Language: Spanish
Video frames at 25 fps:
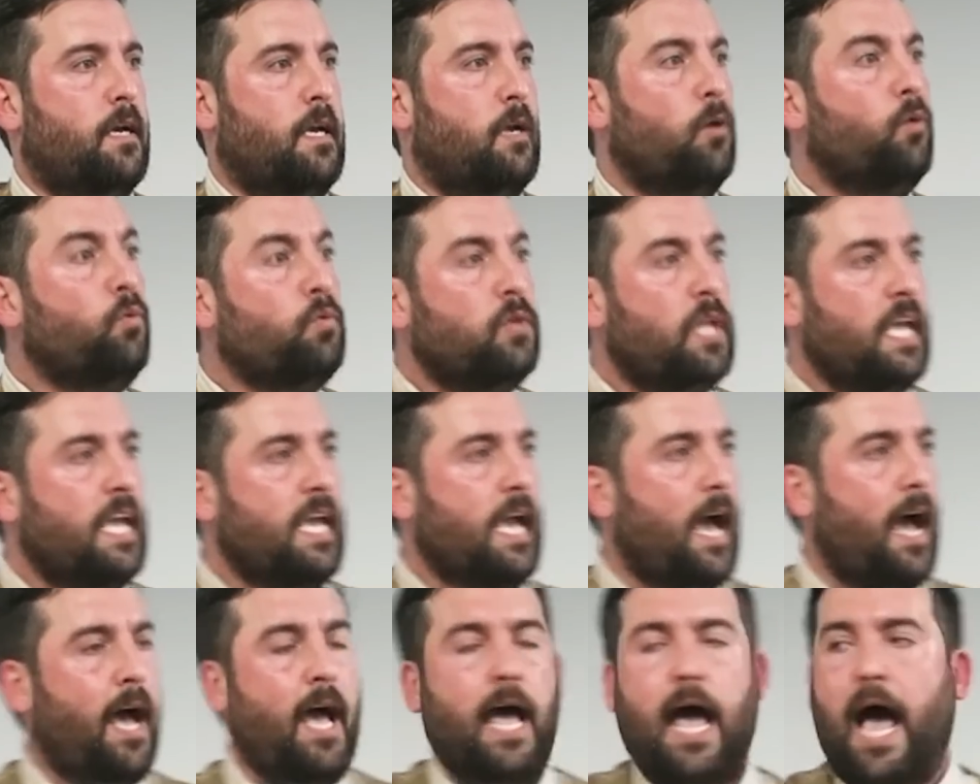Y un
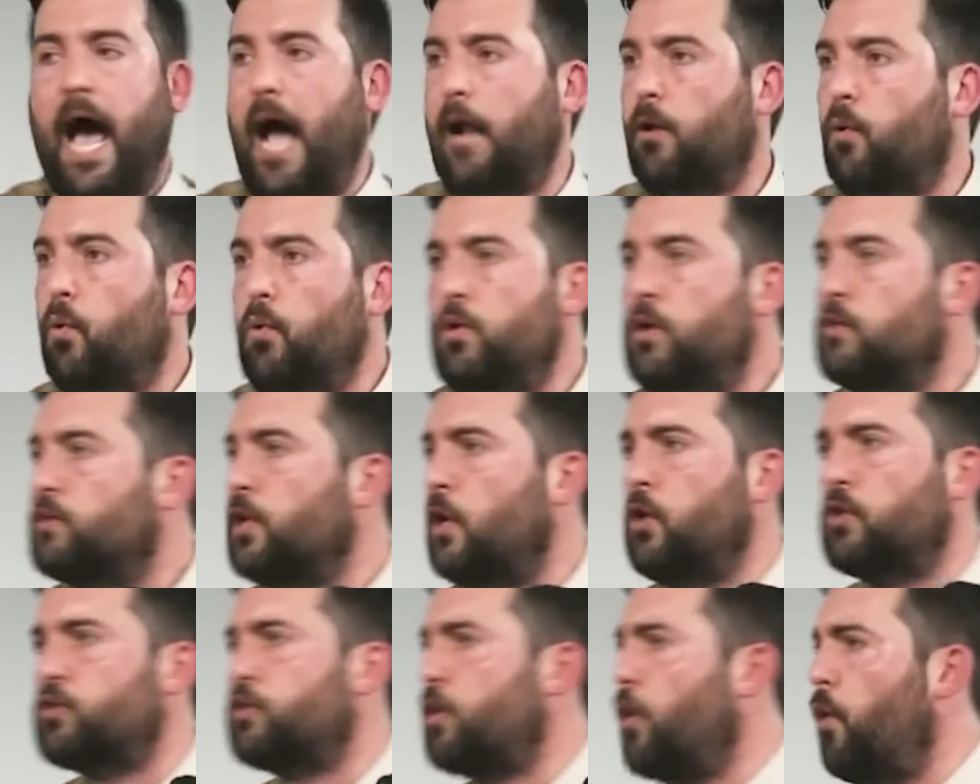día, algunos
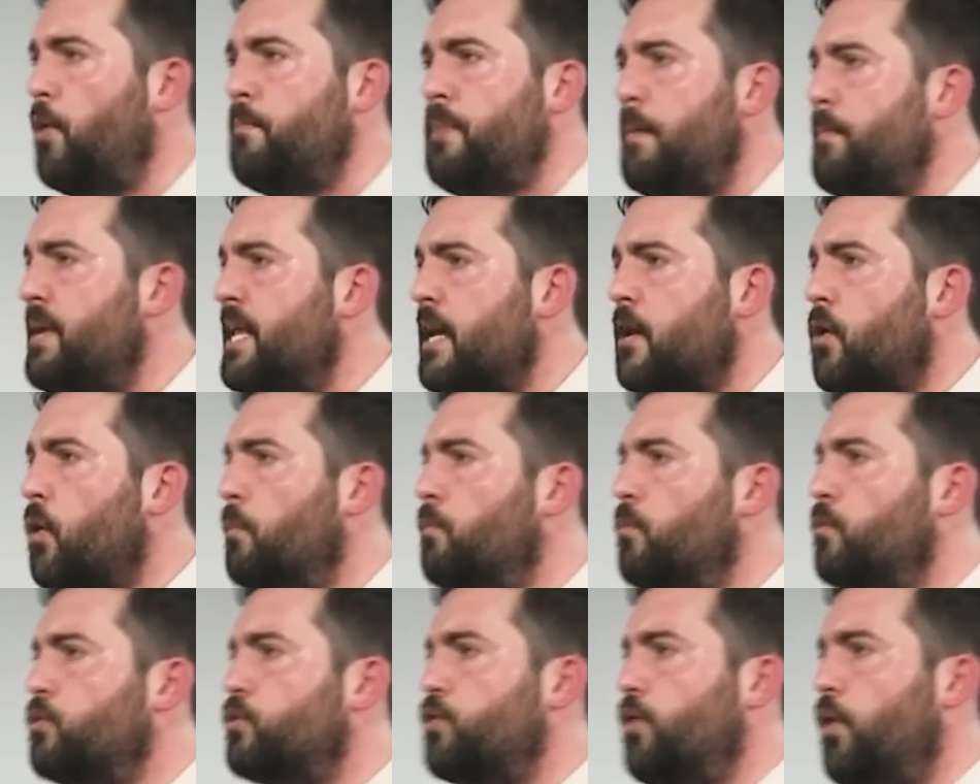de los que hoy me miran
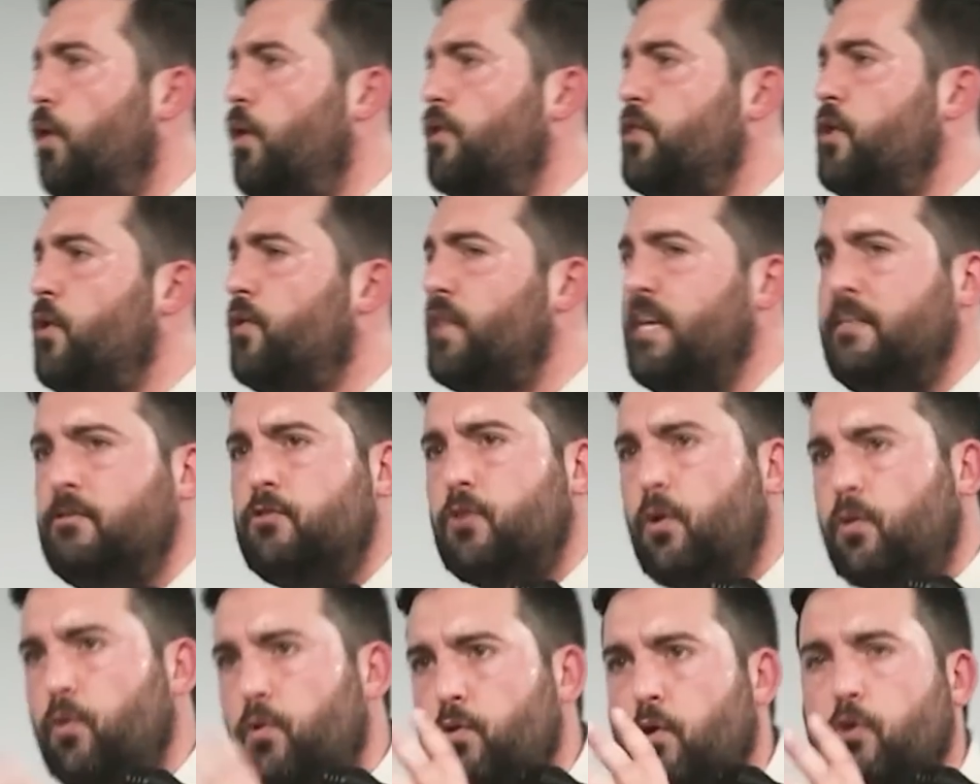con mucho odio,
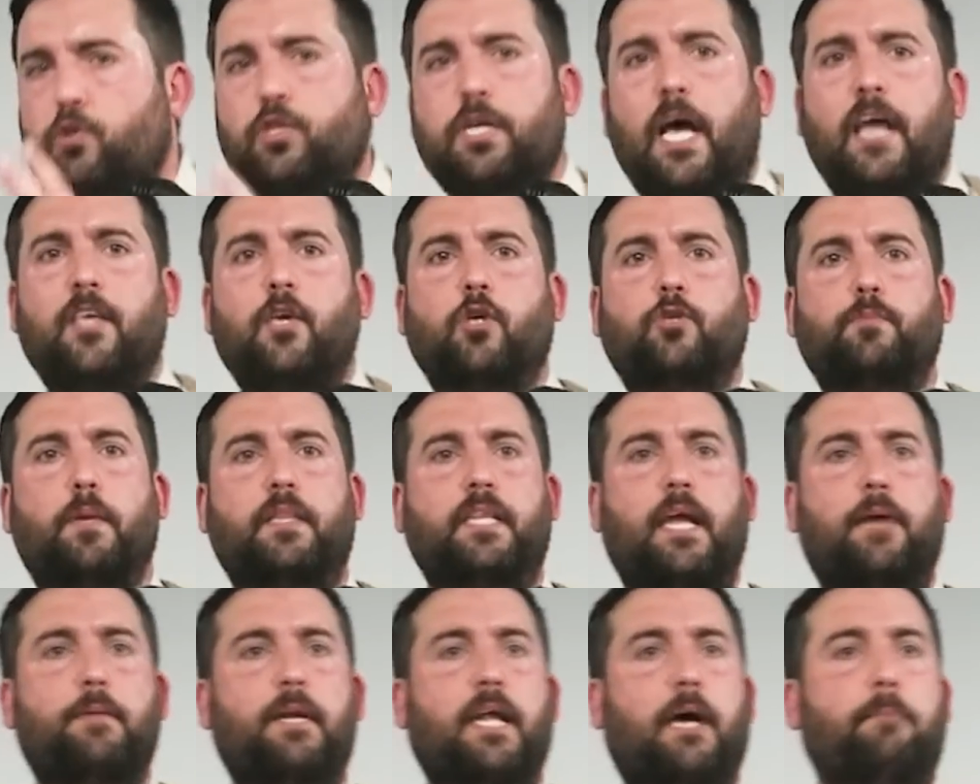dentro de unos años
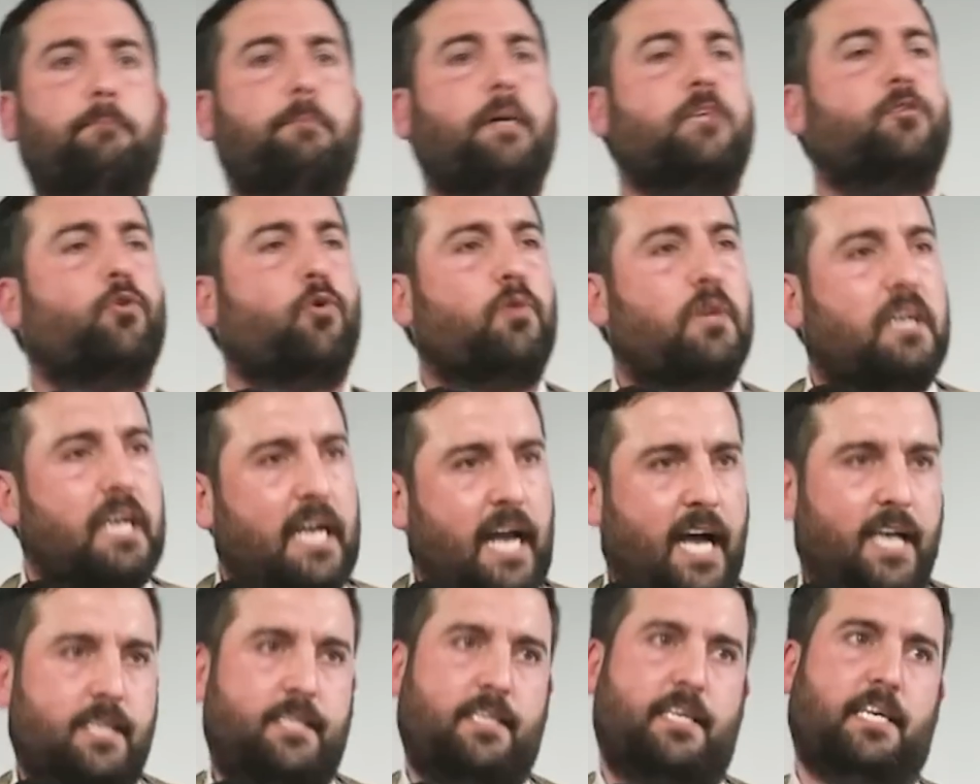vendrán y mirar, pastor,
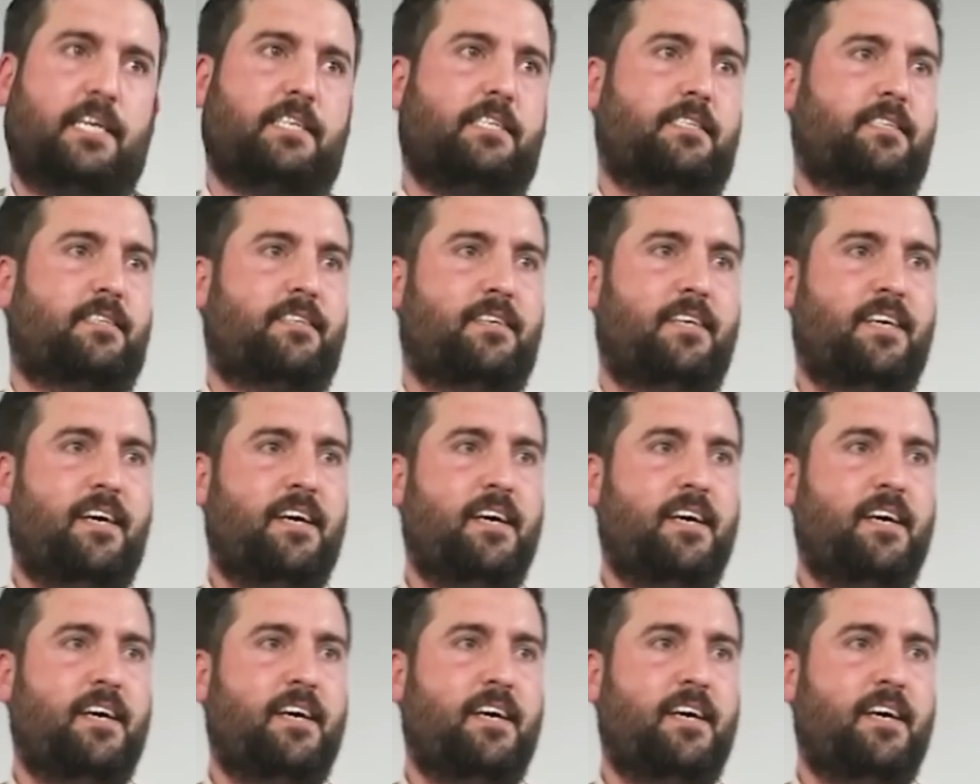gracias,